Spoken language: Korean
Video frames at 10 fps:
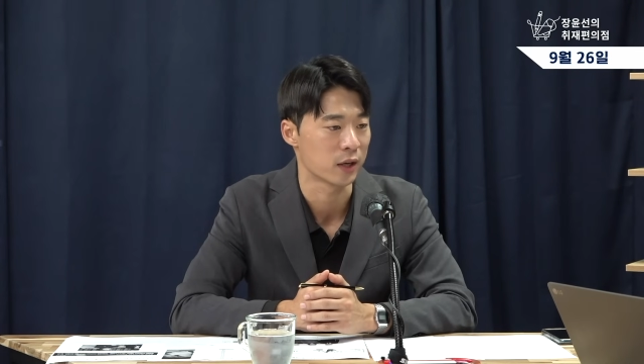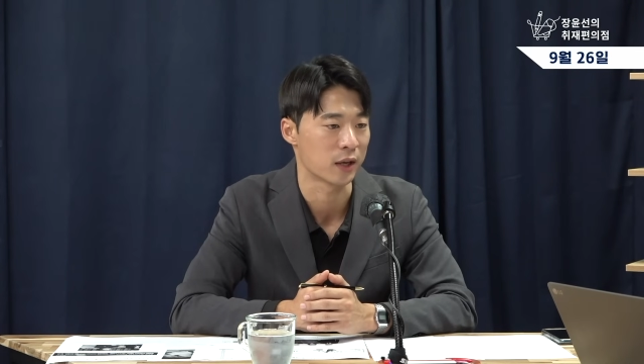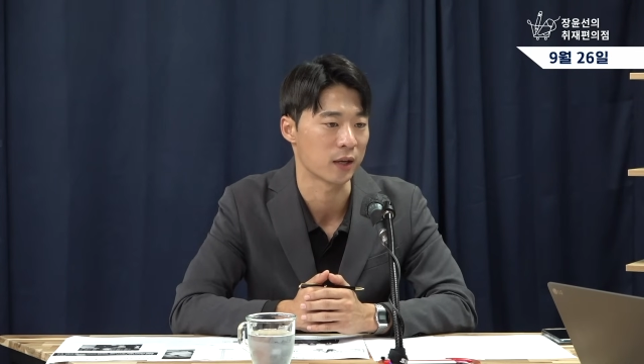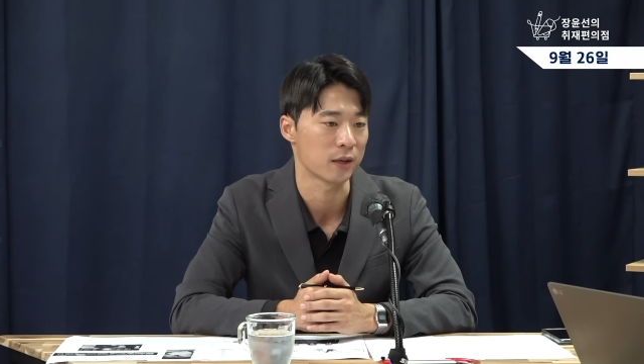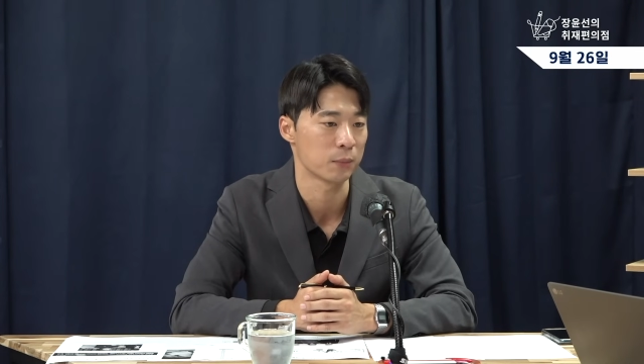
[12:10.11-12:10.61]

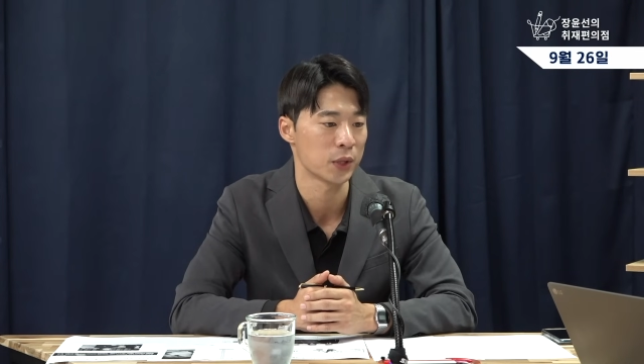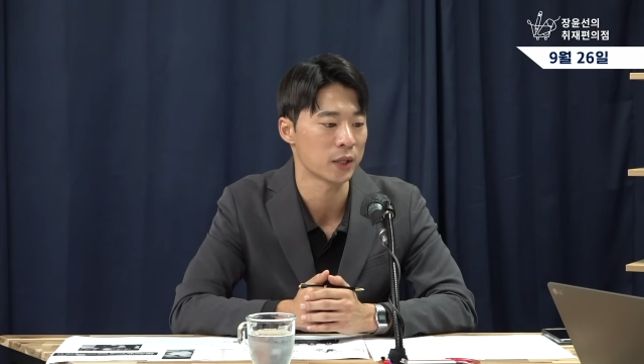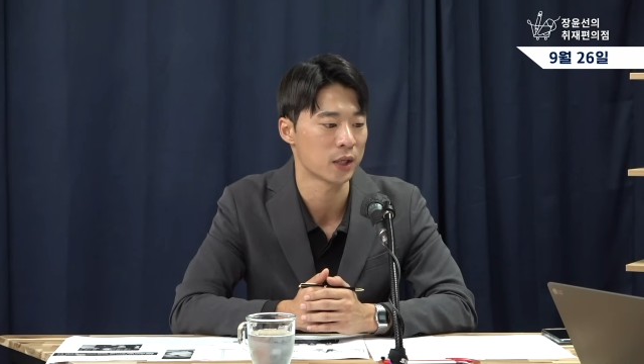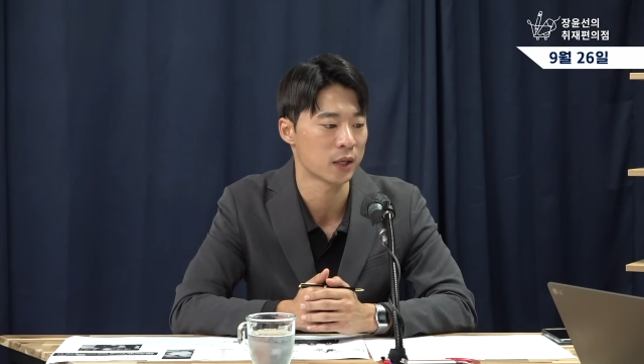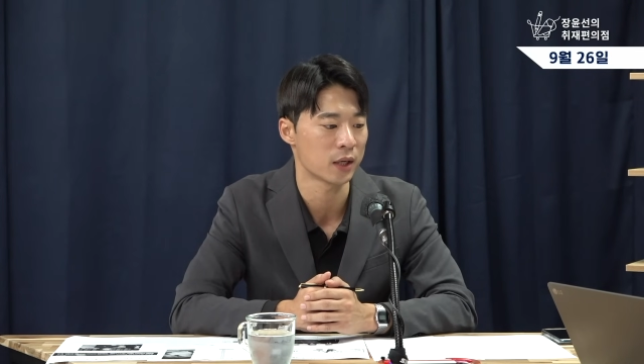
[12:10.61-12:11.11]
예,
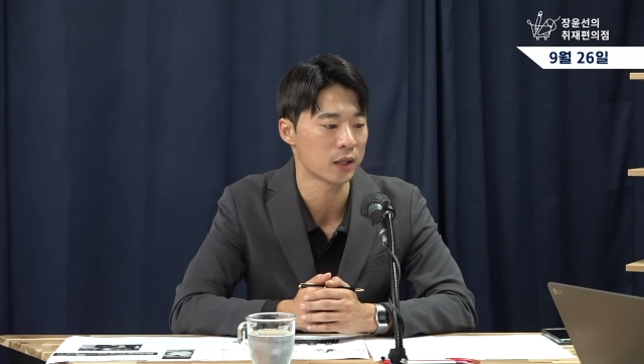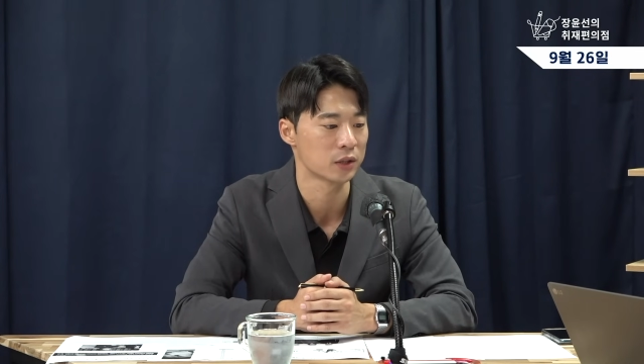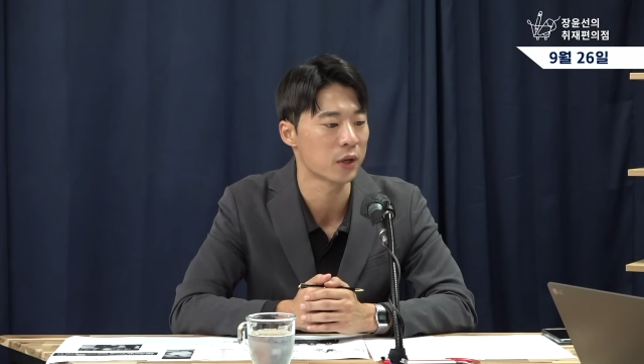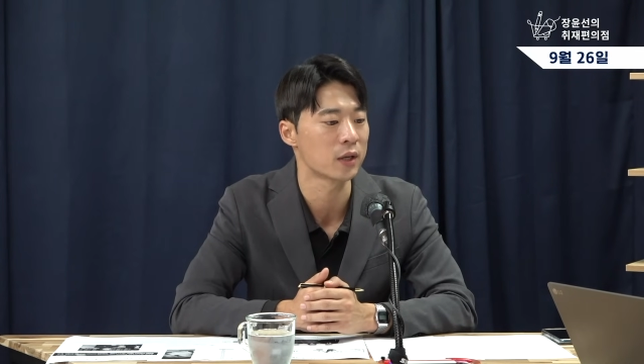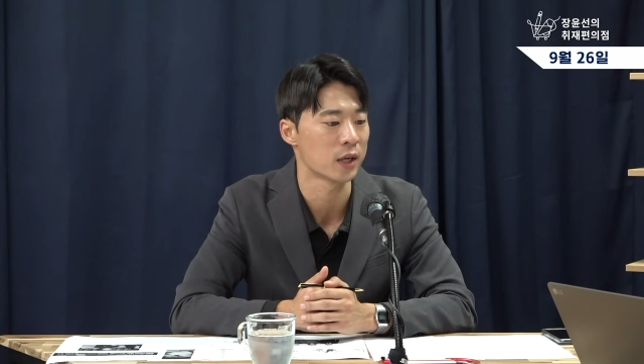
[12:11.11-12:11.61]
PNR에
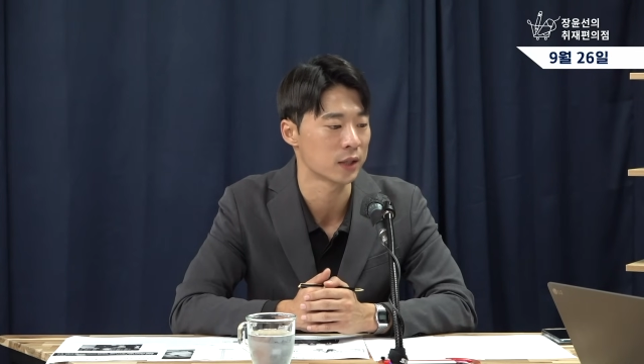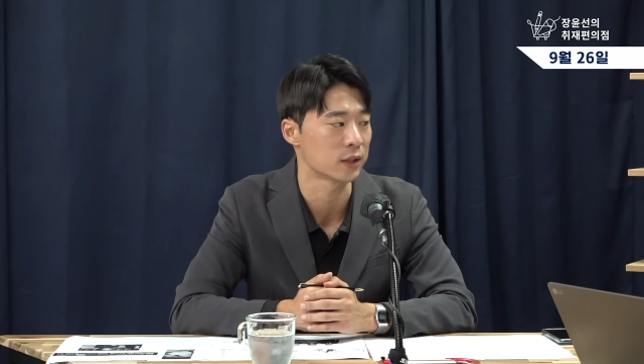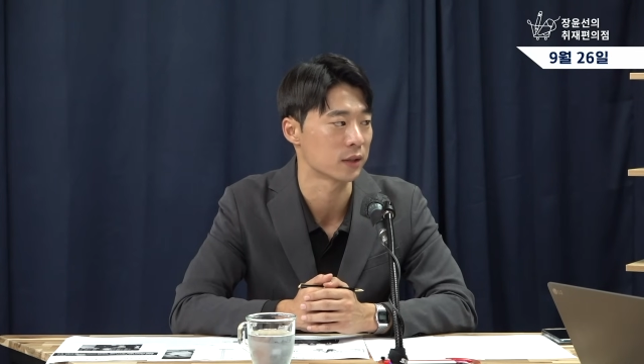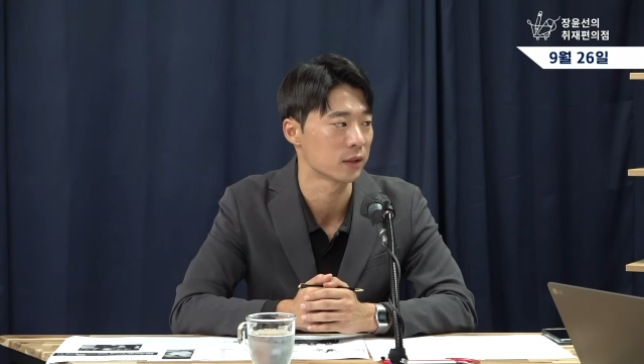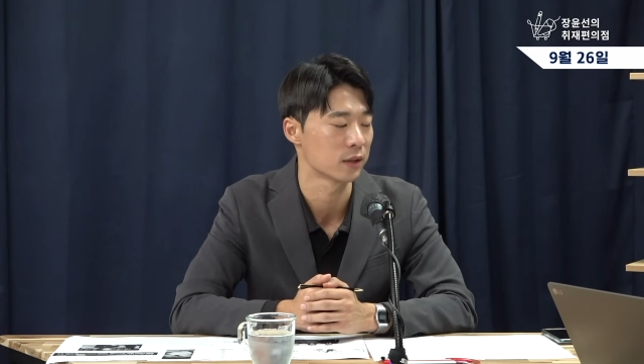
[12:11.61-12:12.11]
의뢰를
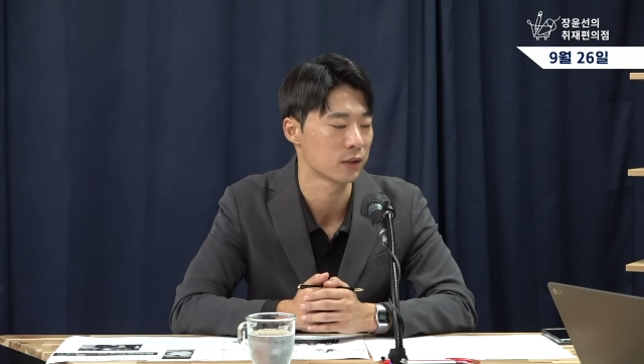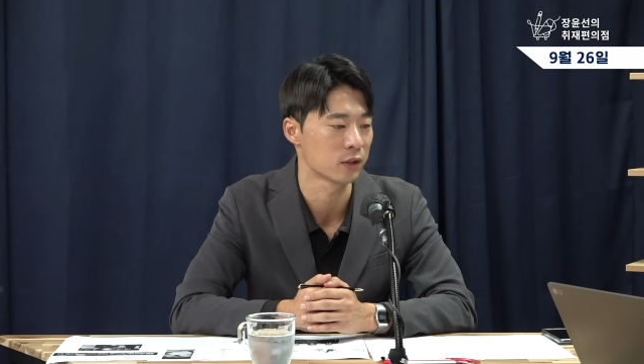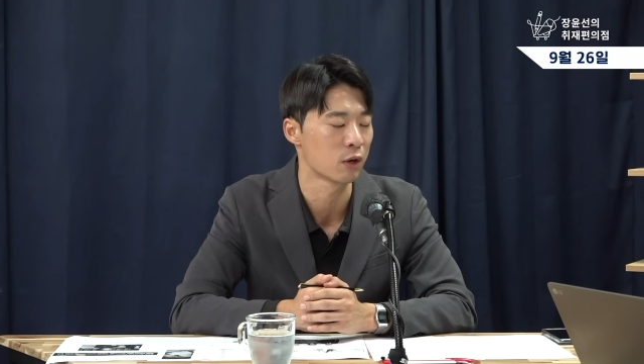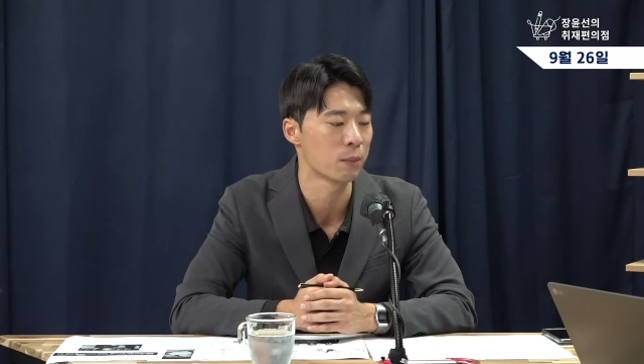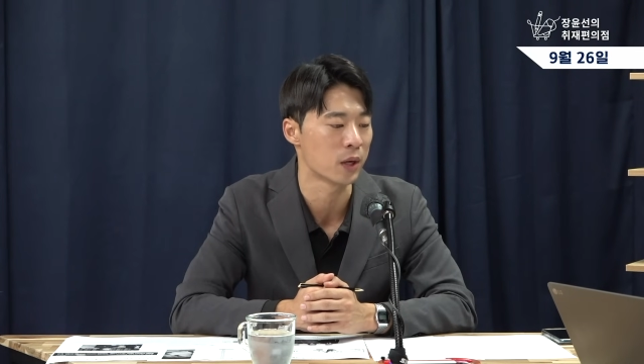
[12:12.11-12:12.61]
하는 음.
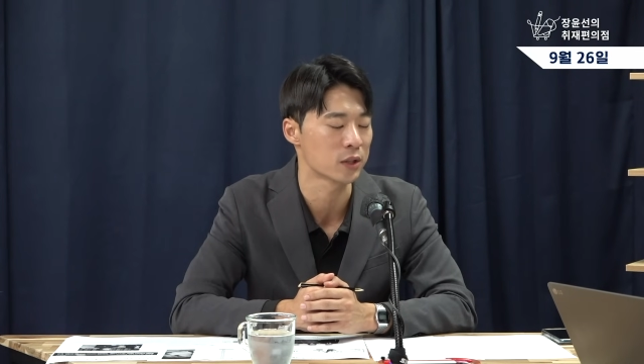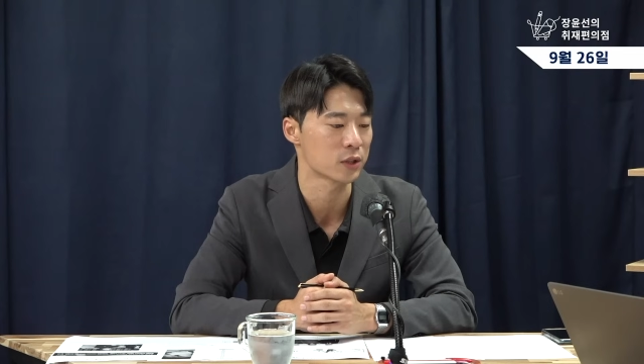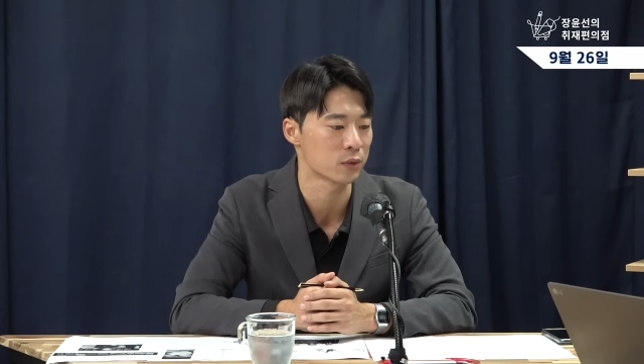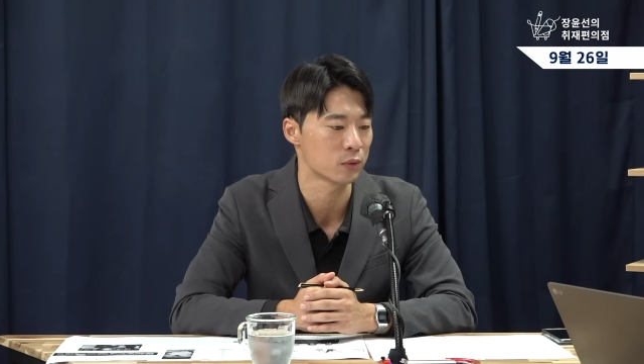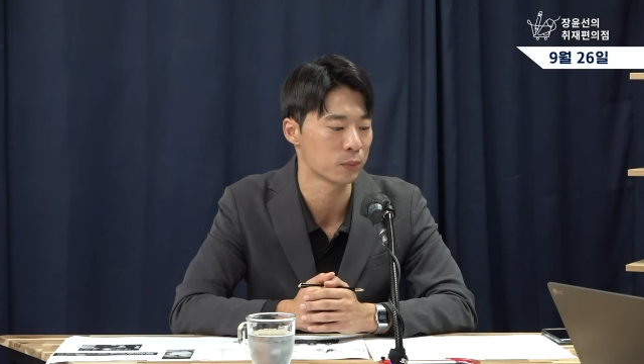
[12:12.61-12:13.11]
그런
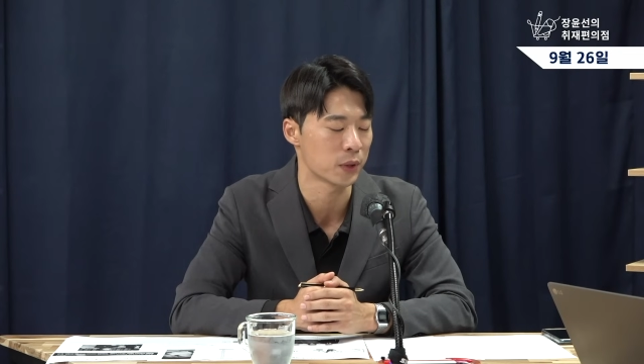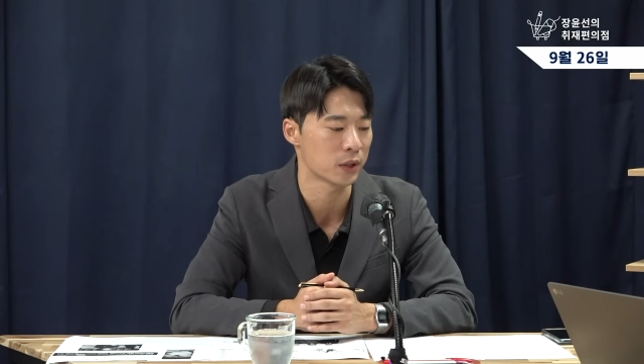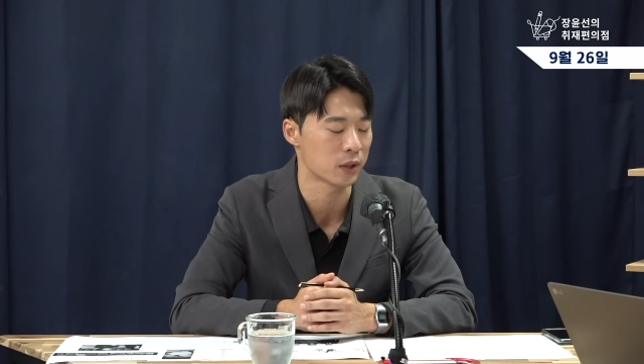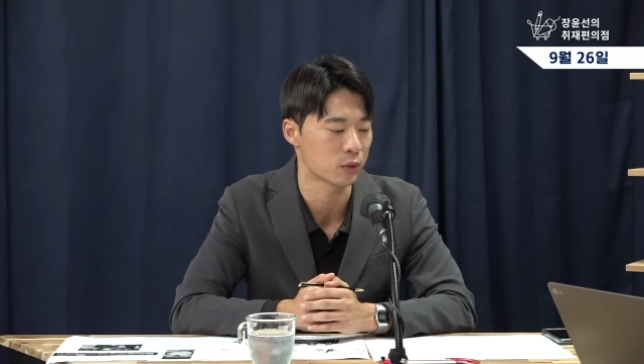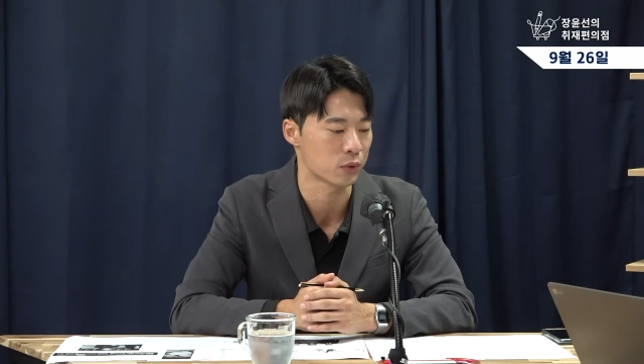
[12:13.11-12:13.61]
방식으로
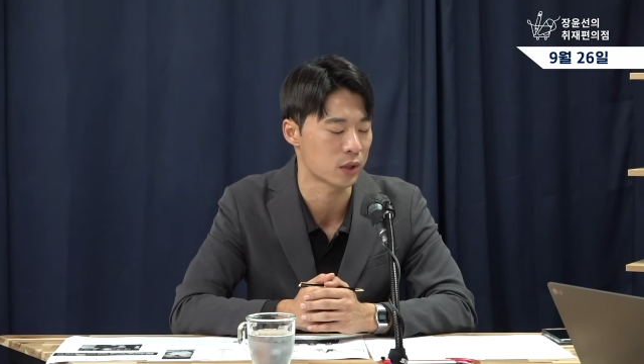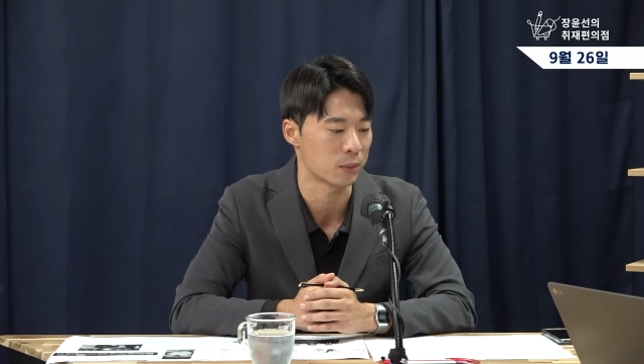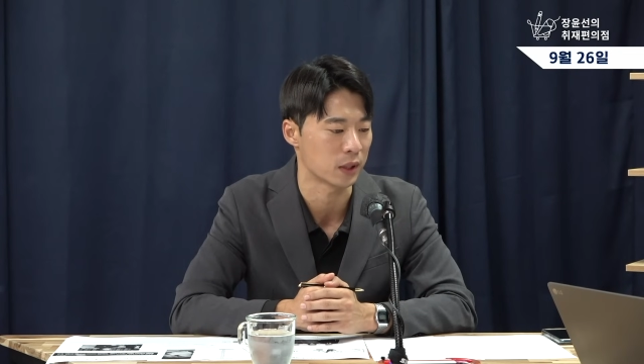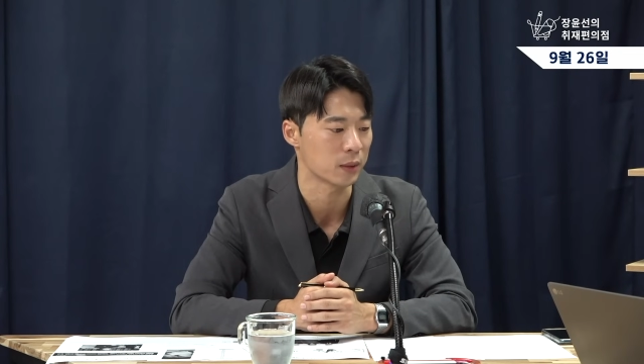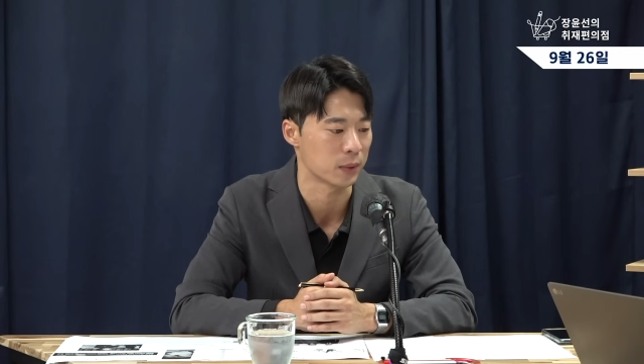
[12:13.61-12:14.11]
PNR의 조사를
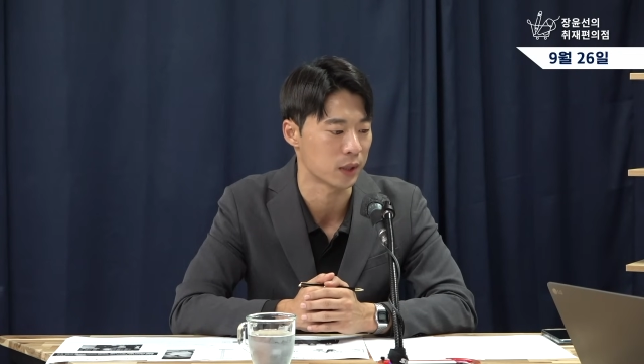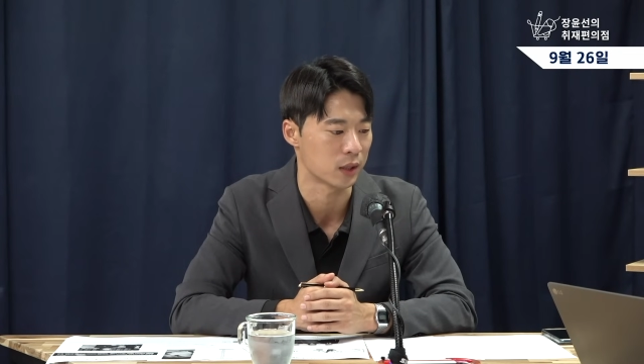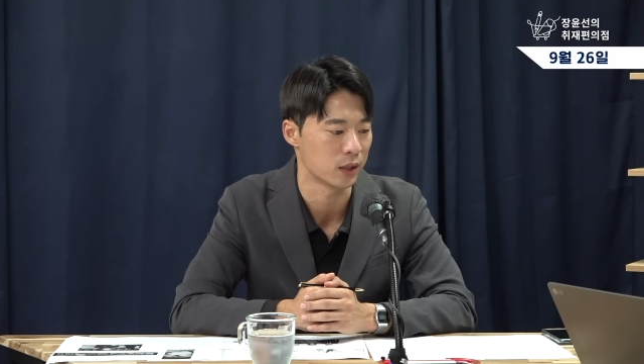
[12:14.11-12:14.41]
맡깁니다.